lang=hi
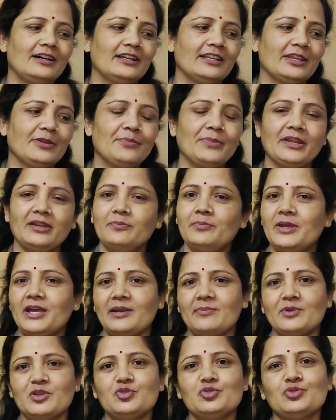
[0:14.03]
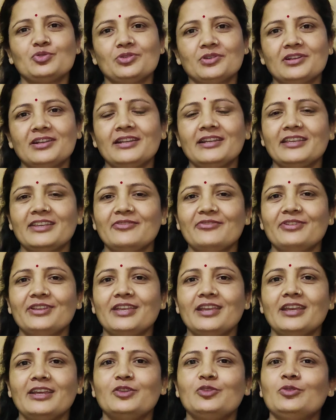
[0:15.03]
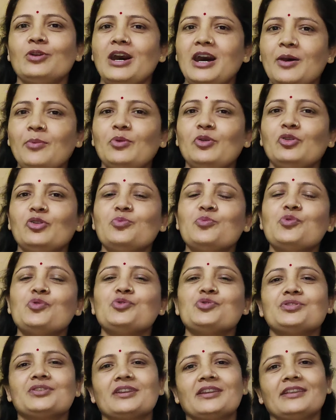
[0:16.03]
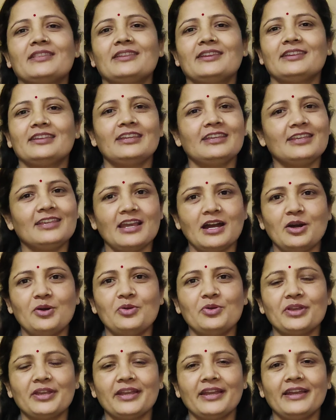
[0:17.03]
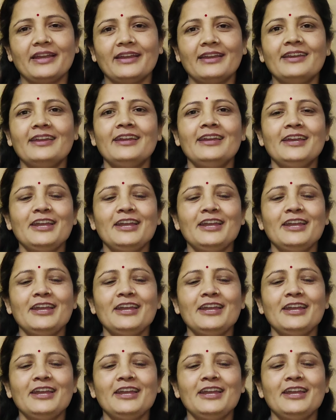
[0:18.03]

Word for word: कि मेरी पैर में चोट लगी हुई है तो आप लोग पूछ रहे थे कि क्या हो गया है